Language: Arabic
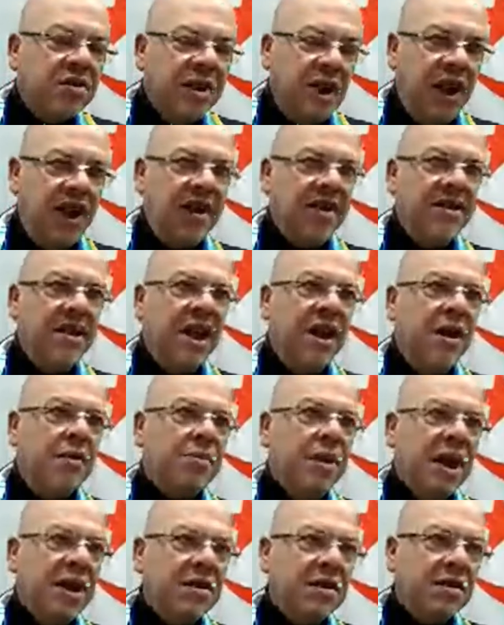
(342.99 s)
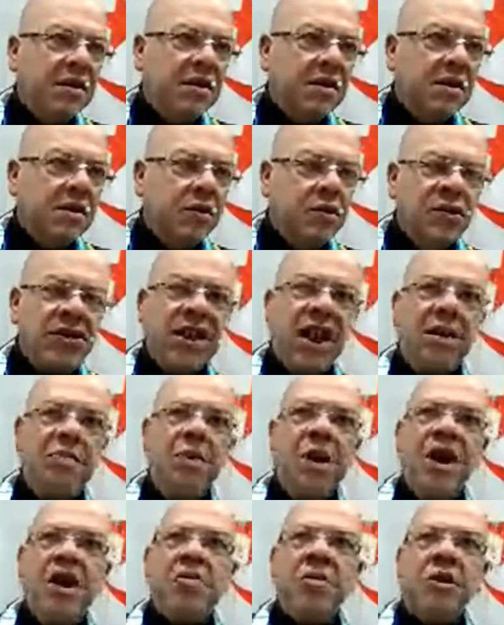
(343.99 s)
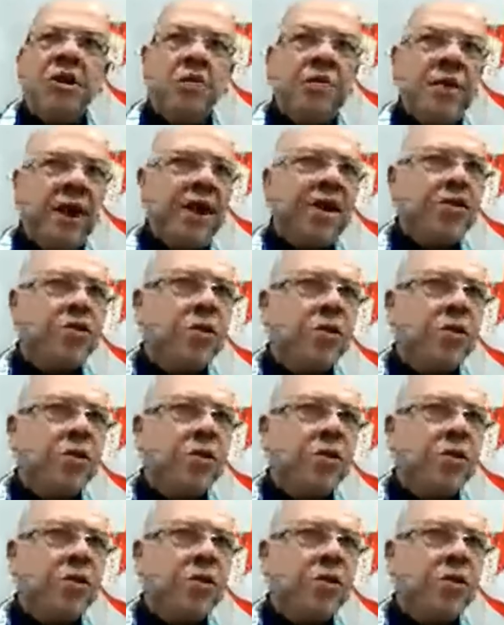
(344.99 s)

تلحق النار للبلاد والسلام عليكم ورحمة الله